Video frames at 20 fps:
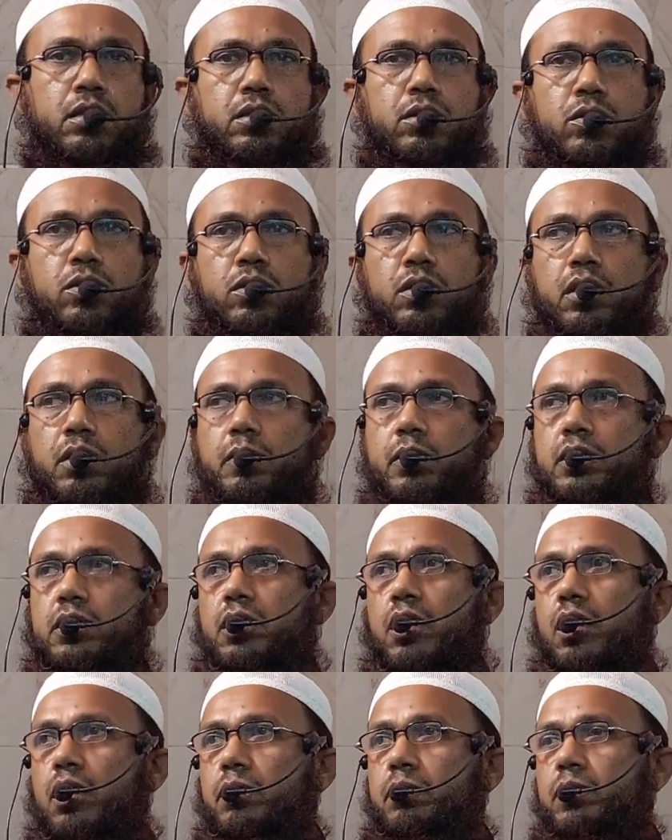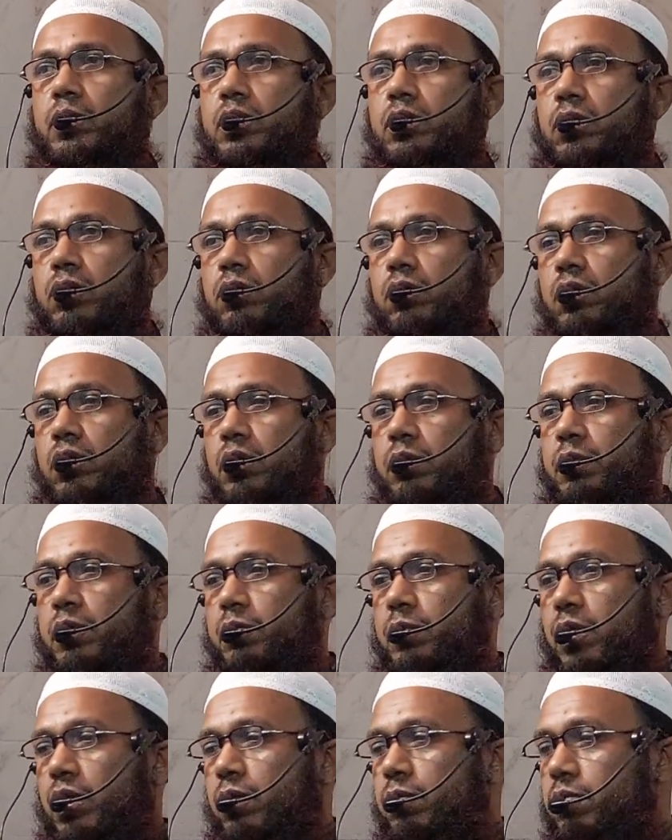দুরুদ এবং সালাম বর্ষিত হোক নবী
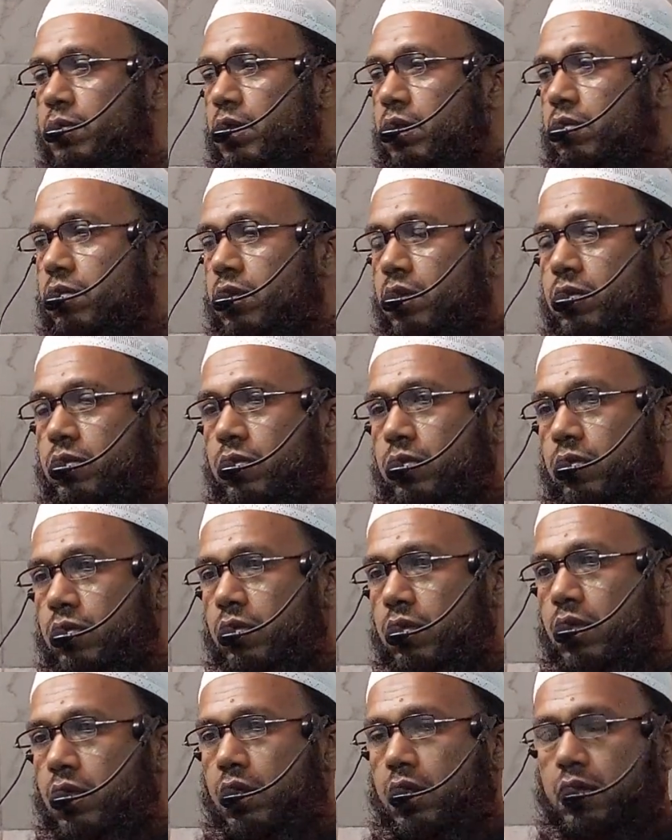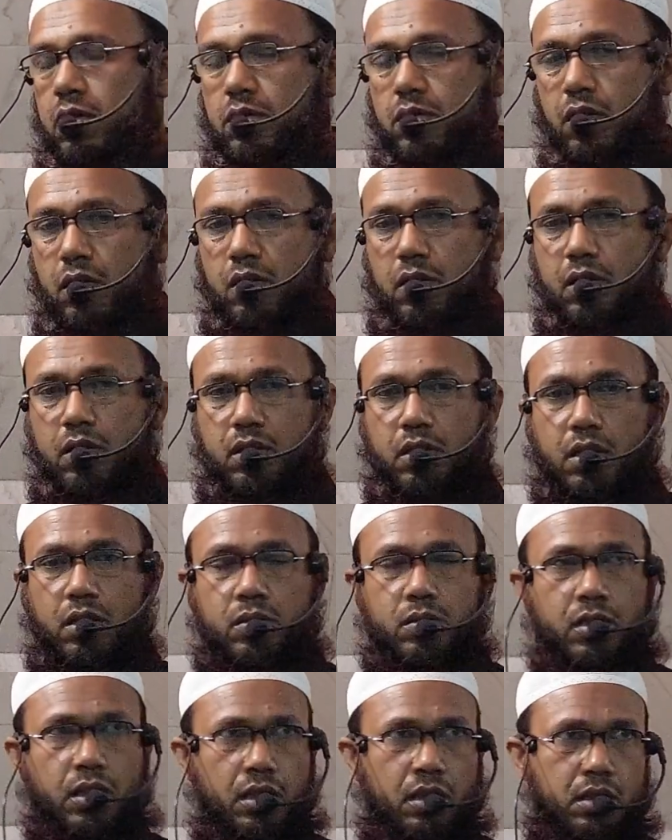মোহাম্মদুর রাসুল্লাহ
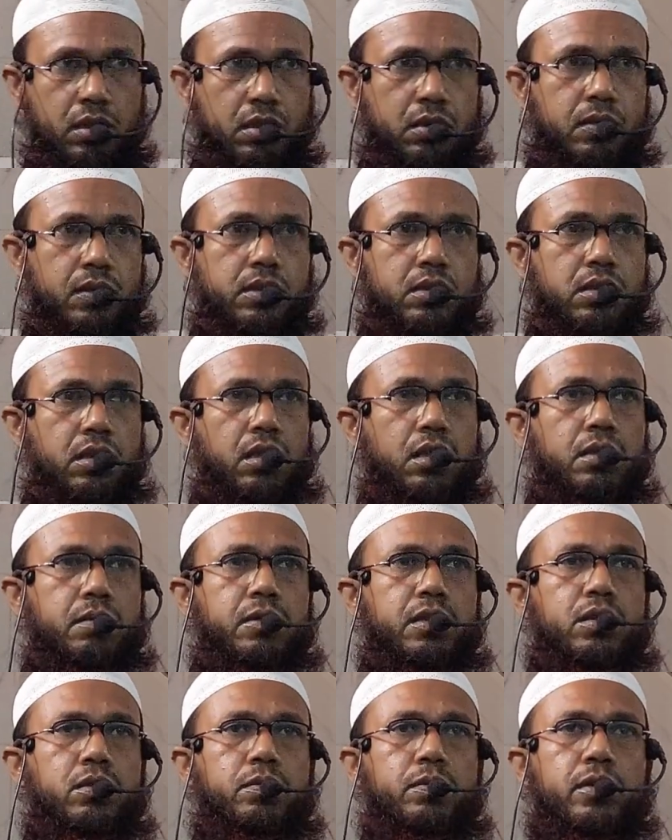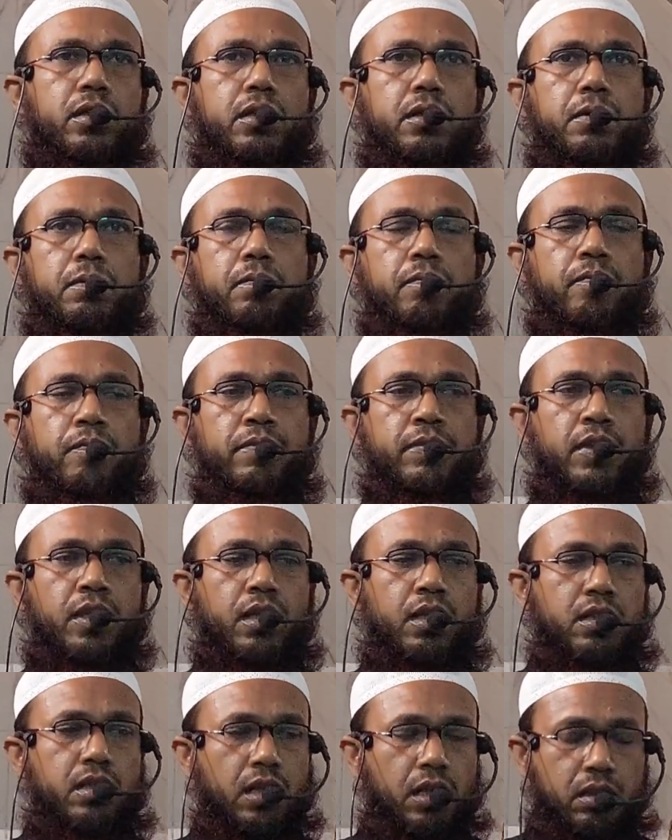সাল্লাহ আলী ওয়াসাল্লামের উপরে
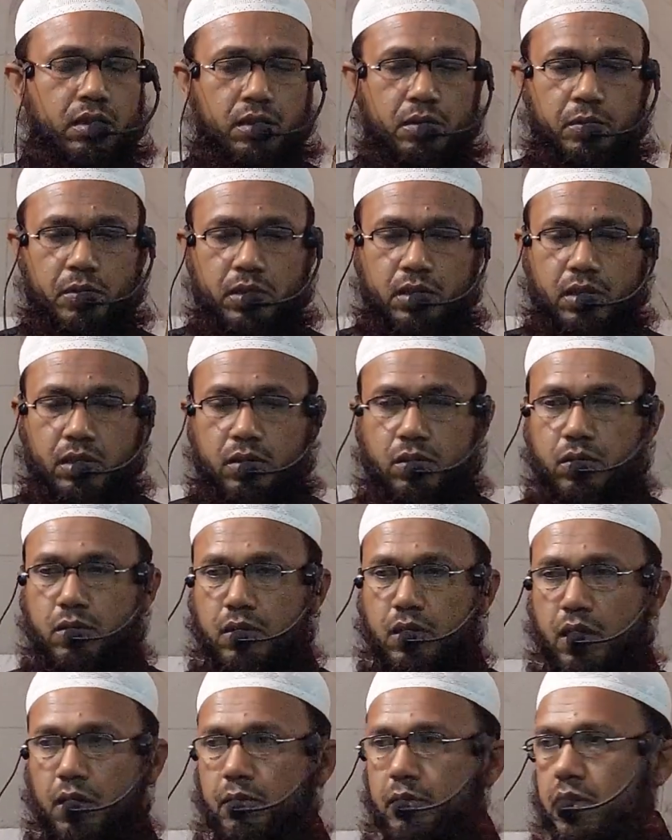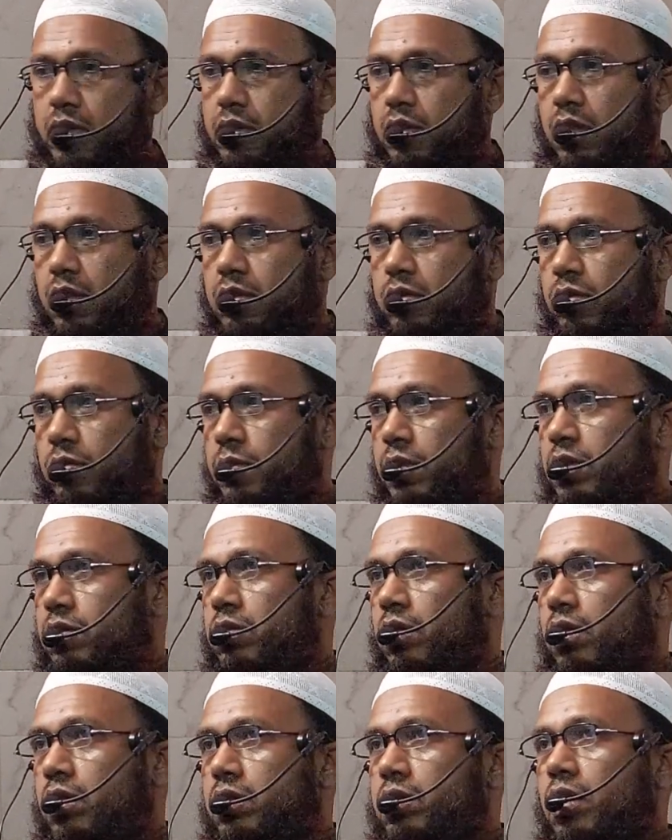শান্তি বর্ষিত হোক আমরা যারা জুমার
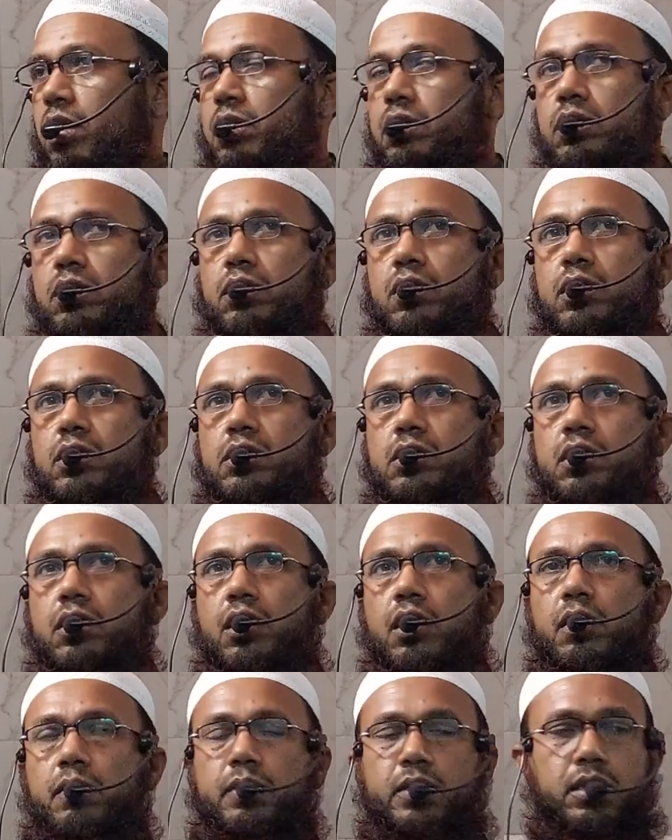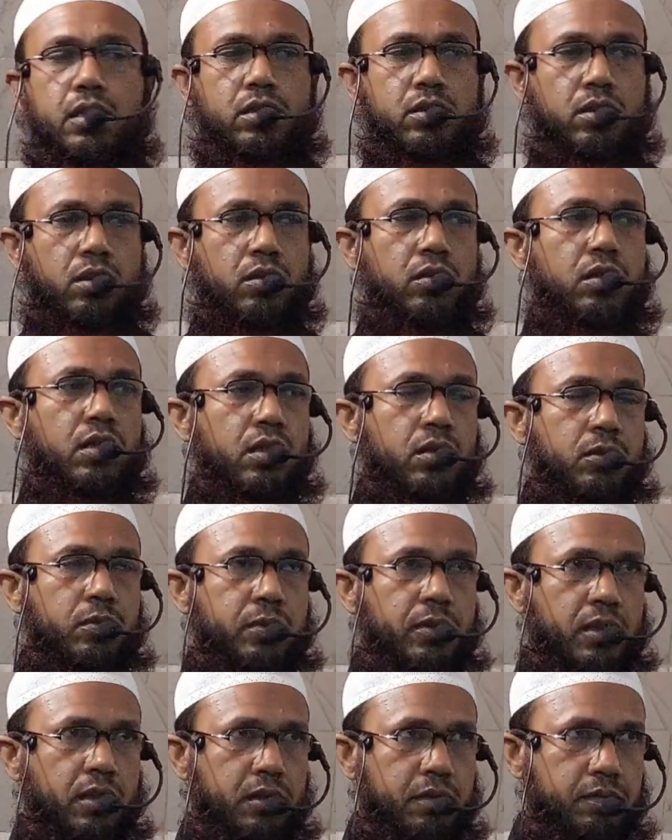সালাতে হাজির হয়েছি আমাদের সকলের
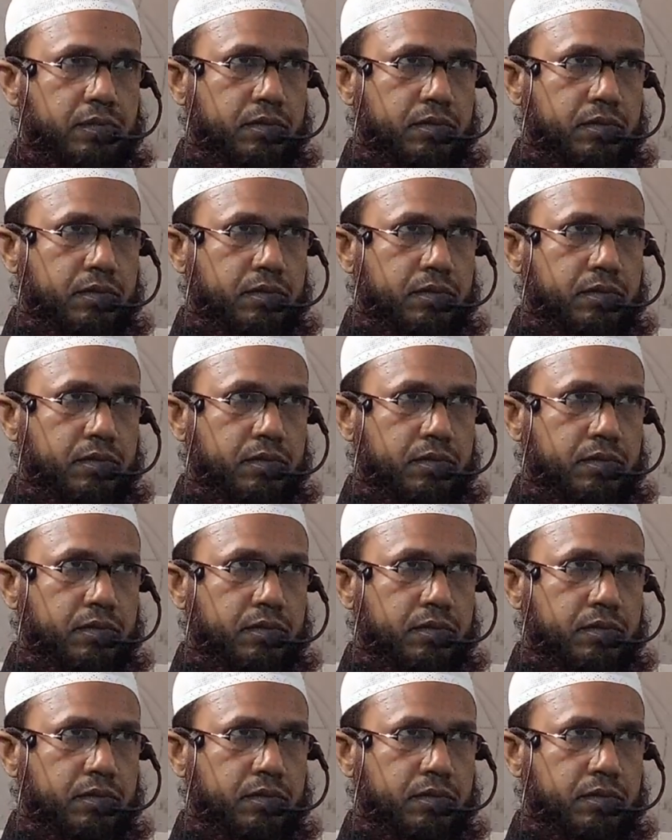উপরে